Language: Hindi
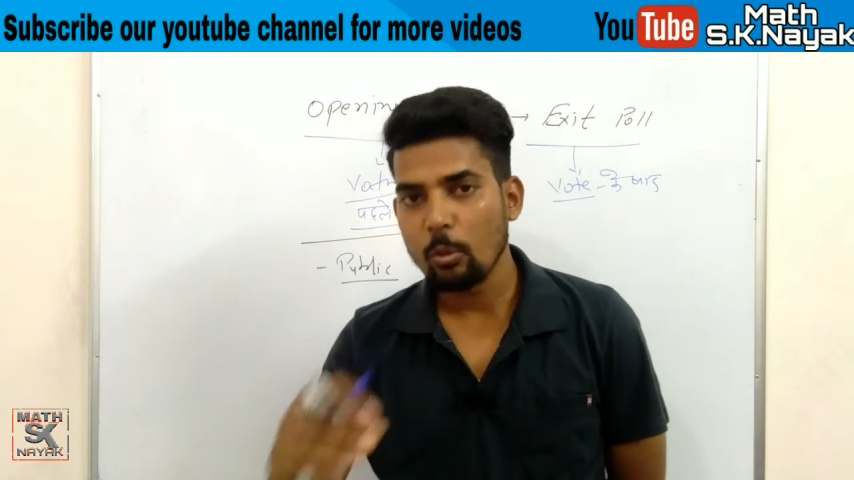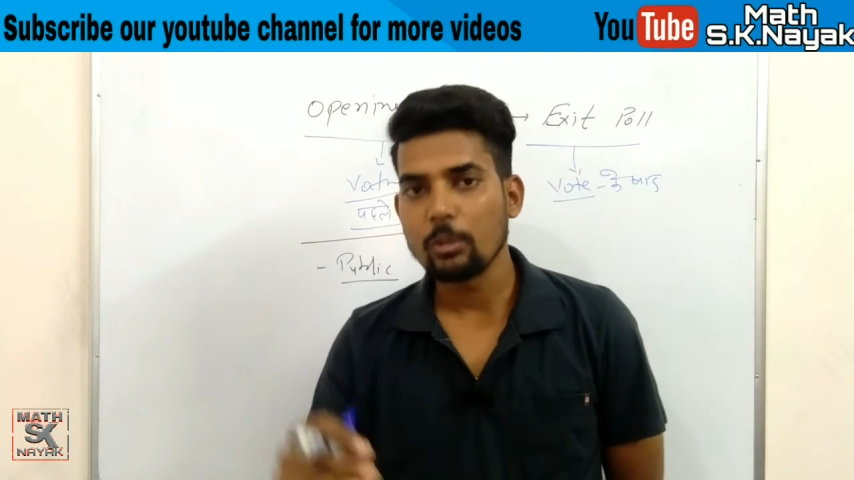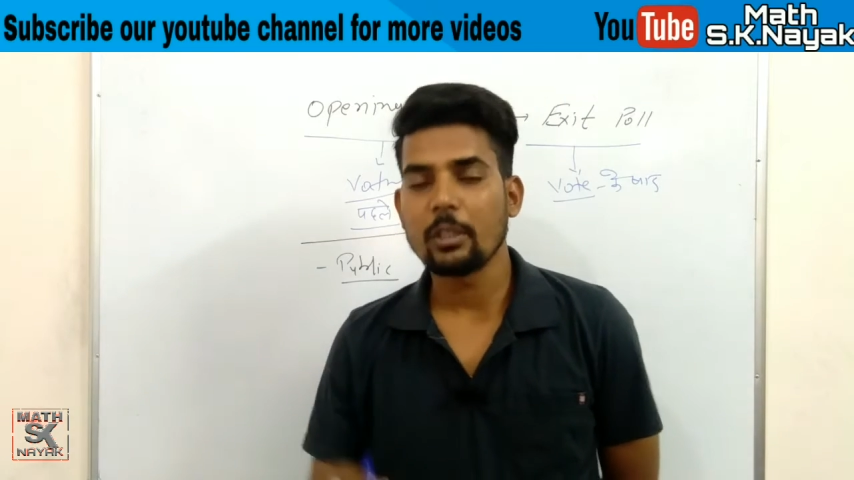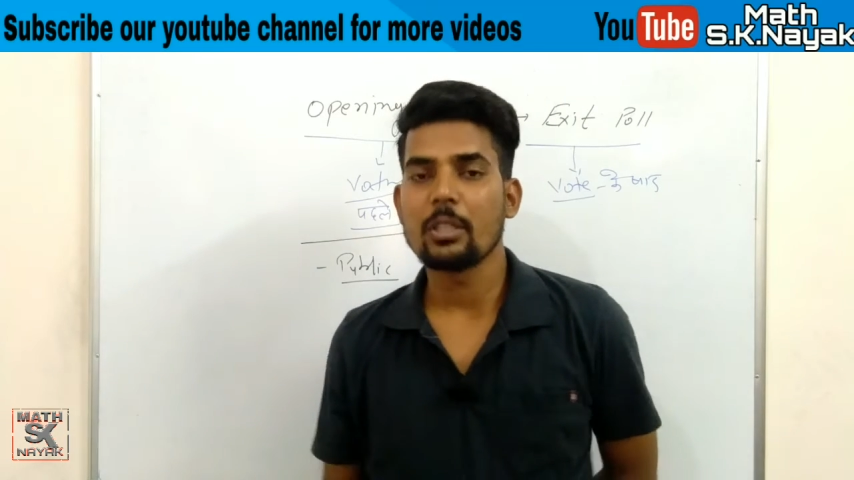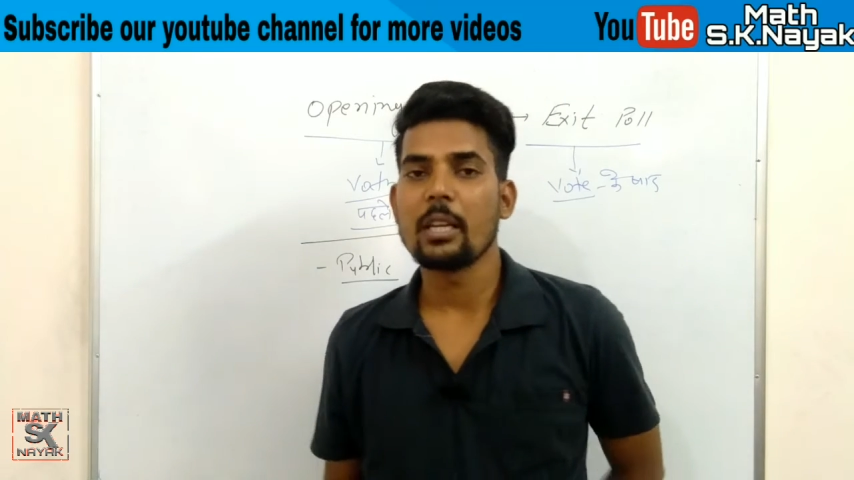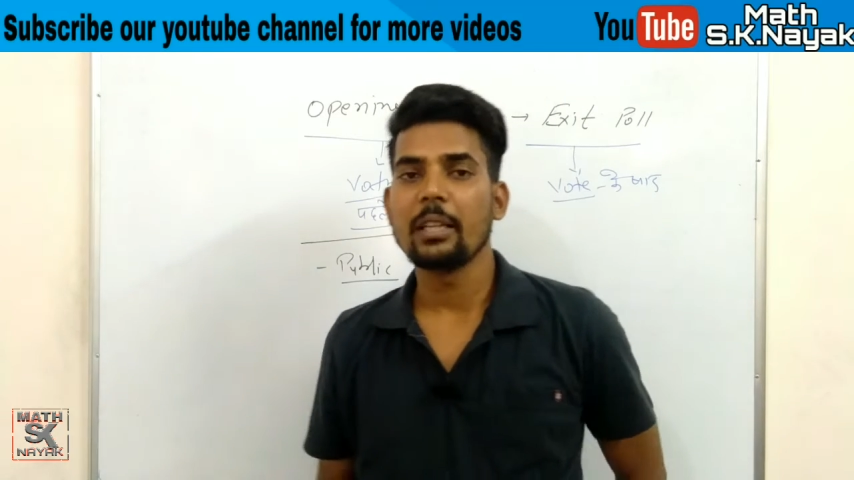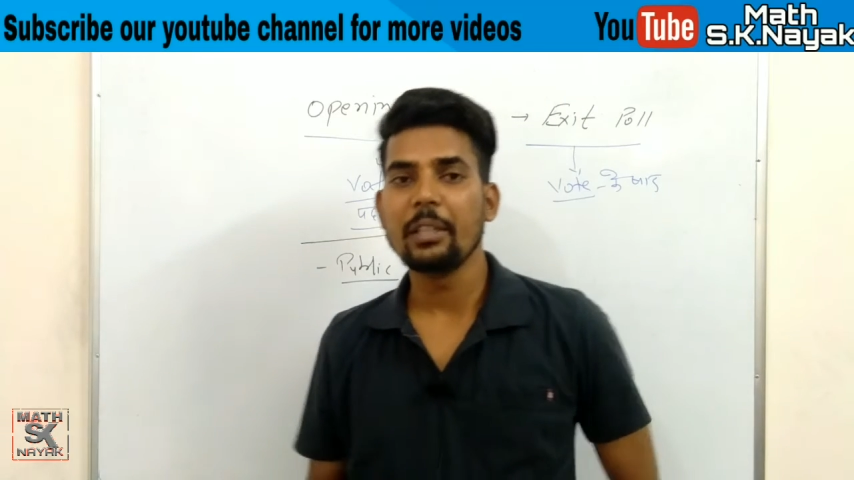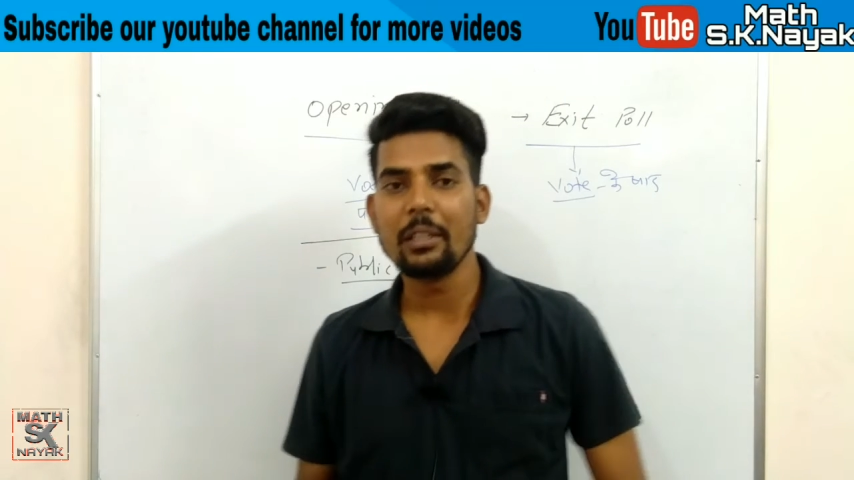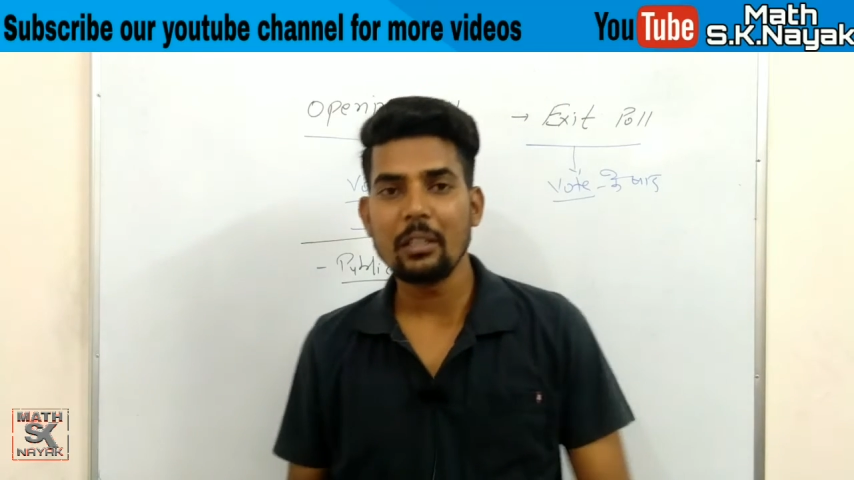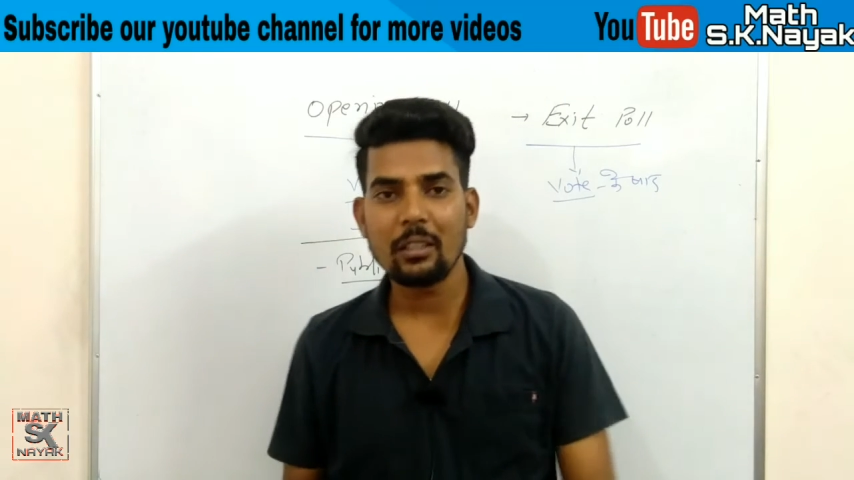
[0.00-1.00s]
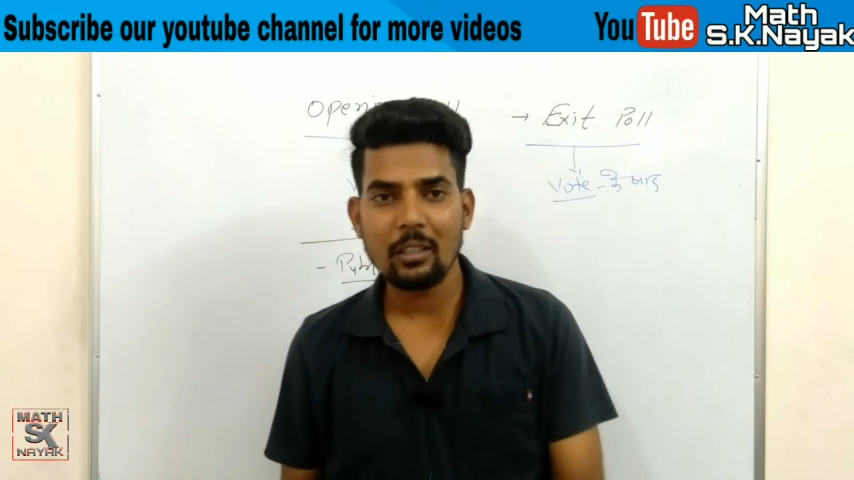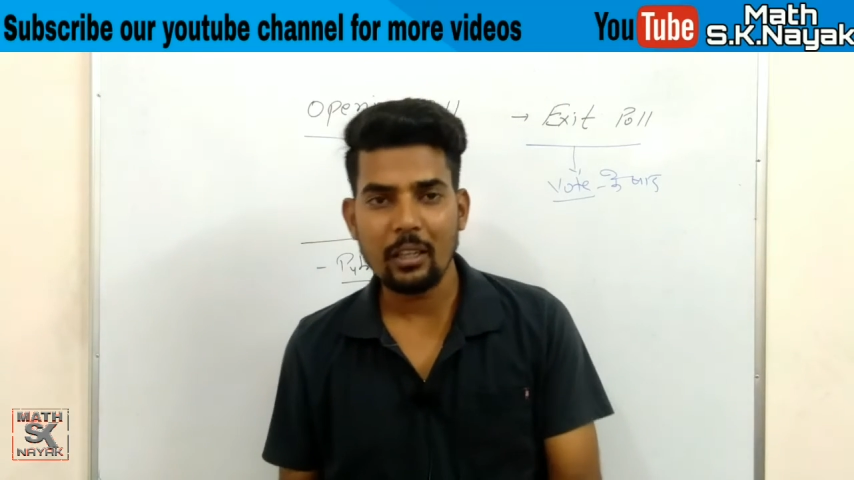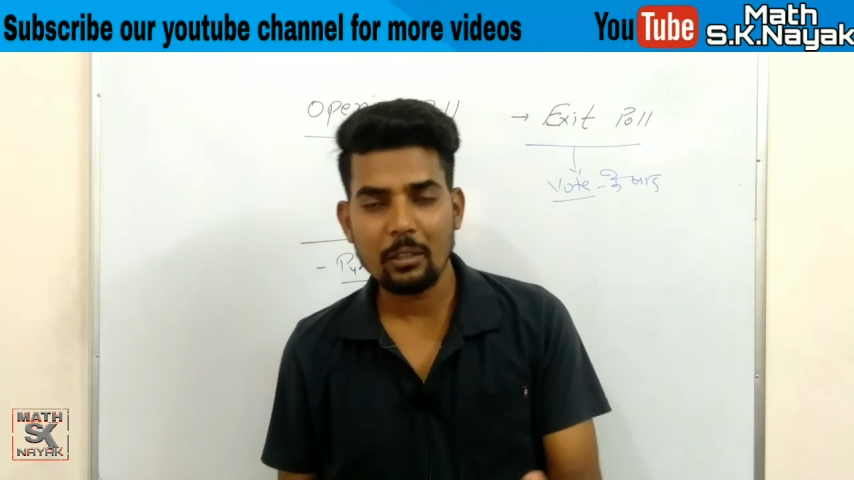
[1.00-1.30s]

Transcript: लोगों तक जाएंगे ये नहीं कि